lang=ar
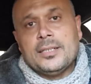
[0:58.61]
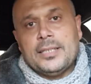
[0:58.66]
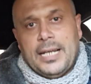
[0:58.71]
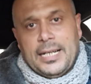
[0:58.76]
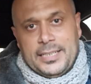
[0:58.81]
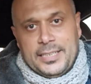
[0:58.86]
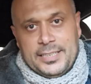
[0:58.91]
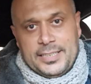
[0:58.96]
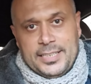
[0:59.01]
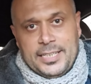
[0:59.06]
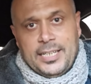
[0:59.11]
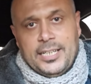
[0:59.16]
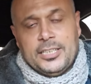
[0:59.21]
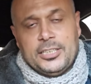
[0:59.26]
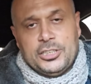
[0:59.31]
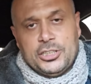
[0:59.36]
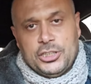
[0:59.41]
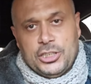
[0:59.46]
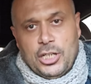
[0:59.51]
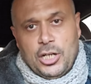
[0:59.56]

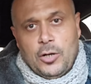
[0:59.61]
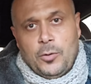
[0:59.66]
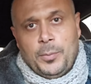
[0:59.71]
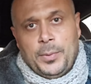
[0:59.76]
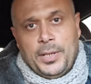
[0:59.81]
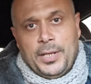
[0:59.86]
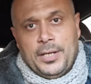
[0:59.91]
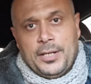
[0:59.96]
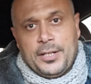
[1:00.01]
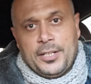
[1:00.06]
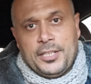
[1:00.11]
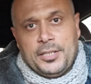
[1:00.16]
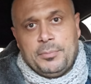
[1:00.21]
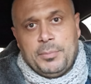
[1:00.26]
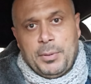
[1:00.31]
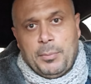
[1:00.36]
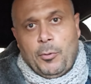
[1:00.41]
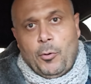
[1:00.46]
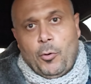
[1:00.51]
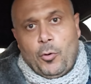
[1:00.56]
تحديثات شاومي
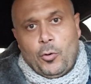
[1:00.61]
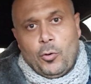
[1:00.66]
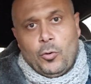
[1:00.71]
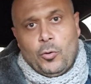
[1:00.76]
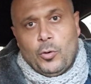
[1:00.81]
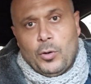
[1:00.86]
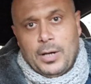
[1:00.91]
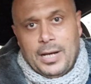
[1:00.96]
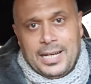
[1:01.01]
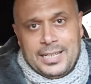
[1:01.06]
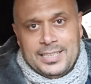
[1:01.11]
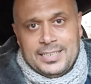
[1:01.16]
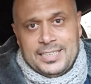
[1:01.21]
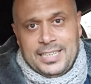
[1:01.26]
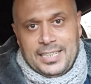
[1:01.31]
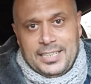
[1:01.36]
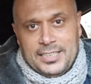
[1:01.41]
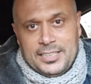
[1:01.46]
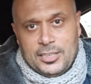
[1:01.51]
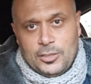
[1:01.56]
ريدمي بوكو هذه
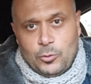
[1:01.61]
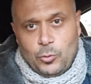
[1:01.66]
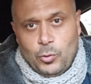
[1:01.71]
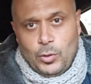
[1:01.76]
التحديثات